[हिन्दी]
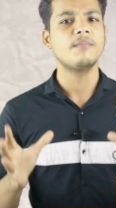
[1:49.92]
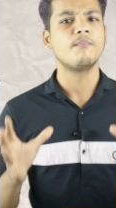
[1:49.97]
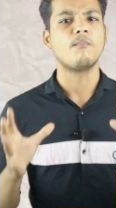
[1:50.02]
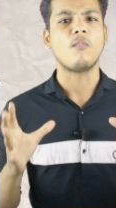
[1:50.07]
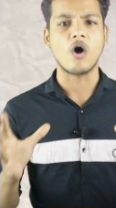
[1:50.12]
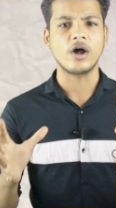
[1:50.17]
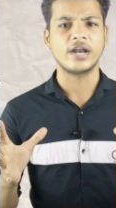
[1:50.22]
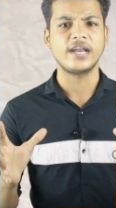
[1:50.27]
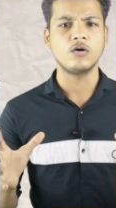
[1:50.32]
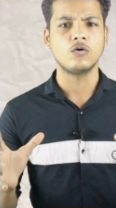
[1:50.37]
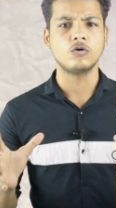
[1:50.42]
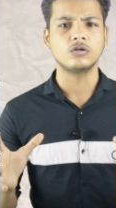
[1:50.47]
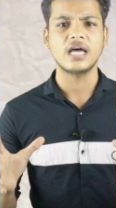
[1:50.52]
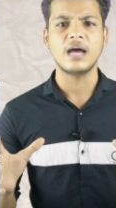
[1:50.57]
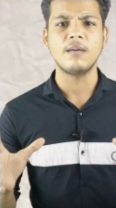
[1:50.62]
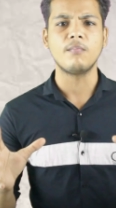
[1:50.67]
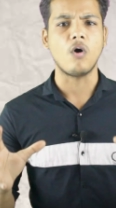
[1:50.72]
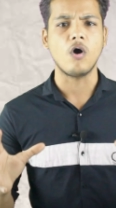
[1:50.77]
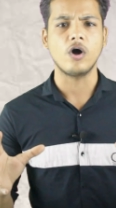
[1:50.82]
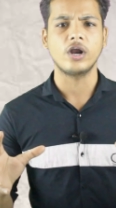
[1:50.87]
मॉर्निंग
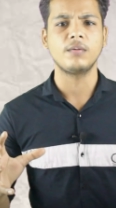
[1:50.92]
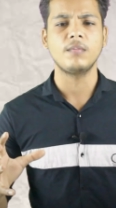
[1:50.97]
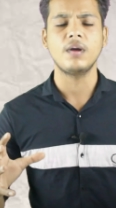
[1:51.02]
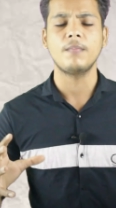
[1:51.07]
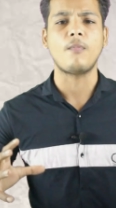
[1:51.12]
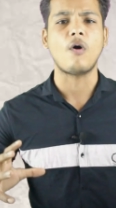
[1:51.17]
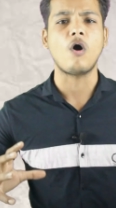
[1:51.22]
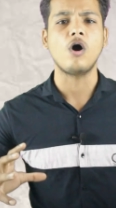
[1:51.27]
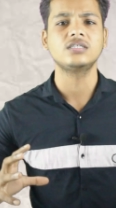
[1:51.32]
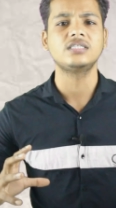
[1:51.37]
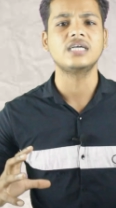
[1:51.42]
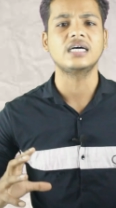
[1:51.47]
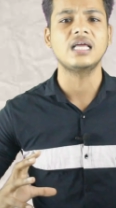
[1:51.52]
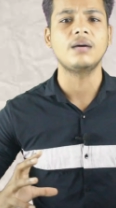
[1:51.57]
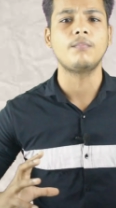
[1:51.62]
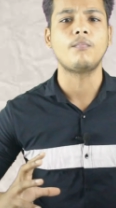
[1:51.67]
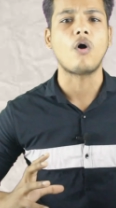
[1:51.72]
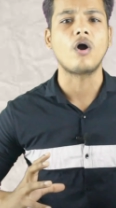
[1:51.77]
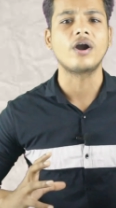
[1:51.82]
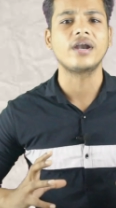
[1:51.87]
होता है मॉर्निंग में बहुत
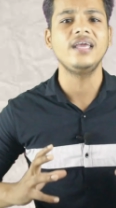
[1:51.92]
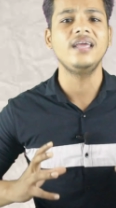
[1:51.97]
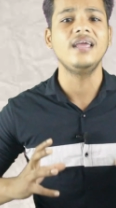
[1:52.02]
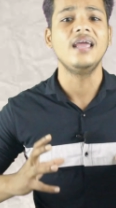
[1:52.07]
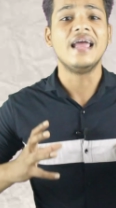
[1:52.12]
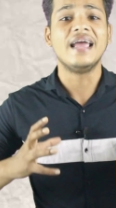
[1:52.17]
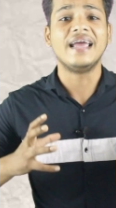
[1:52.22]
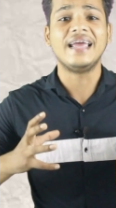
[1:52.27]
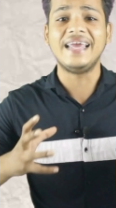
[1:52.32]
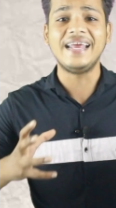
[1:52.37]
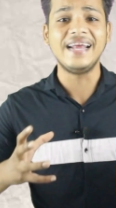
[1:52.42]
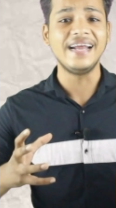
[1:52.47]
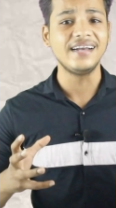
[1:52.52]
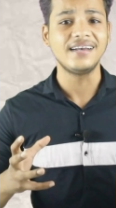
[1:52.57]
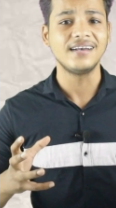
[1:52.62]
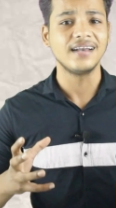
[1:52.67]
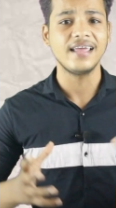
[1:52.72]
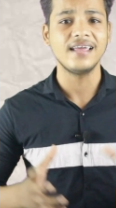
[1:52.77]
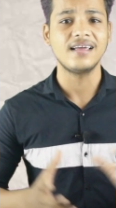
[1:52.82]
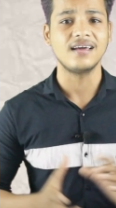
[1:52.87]
ज़्यादा बॉडी
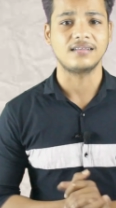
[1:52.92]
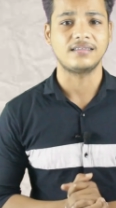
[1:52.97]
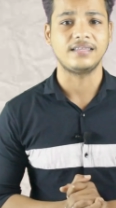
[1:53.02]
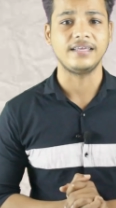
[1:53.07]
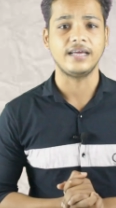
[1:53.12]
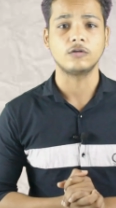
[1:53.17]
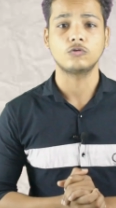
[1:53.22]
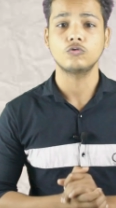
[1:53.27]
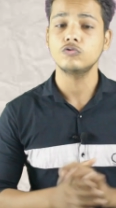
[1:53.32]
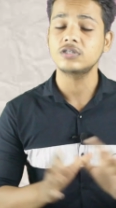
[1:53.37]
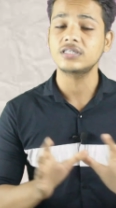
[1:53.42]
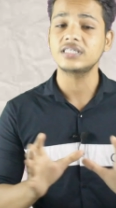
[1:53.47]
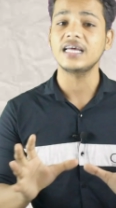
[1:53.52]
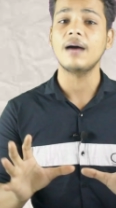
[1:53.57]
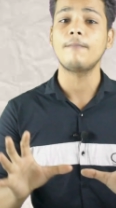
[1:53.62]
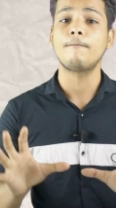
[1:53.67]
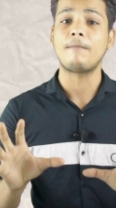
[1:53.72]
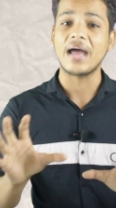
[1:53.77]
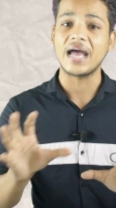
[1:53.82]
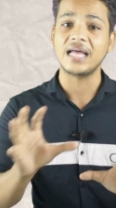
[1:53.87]
हीट नहीं करती है तो उससे
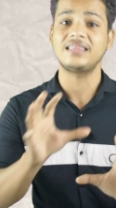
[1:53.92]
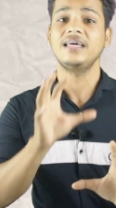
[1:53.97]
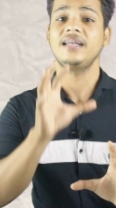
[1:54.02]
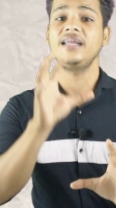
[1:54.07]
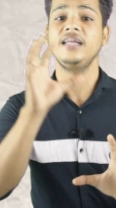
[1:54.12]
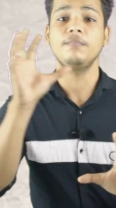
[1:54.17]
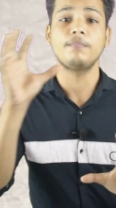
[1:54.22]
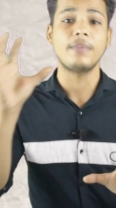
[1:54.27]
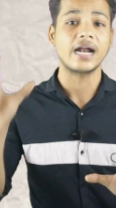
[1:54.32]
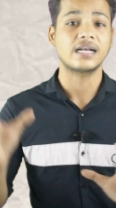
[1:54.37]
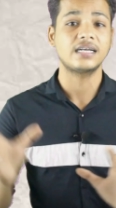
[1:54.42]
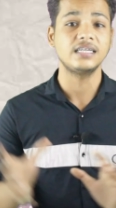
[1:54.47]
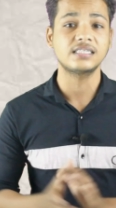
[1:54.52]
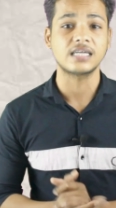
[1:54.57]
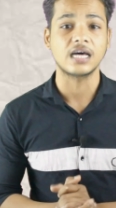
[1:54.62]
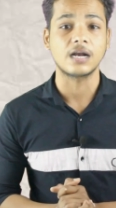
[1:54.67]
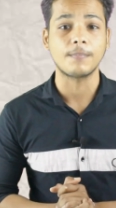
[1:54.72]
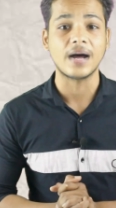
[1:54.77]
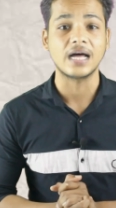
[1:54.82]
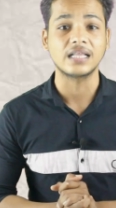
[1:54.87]
आप बेहतरीन
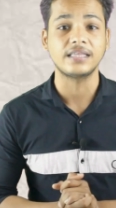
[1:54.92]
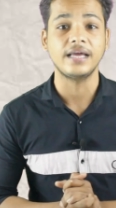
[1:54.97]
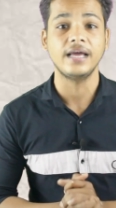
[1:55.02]
प्रैक्टिस कर पाते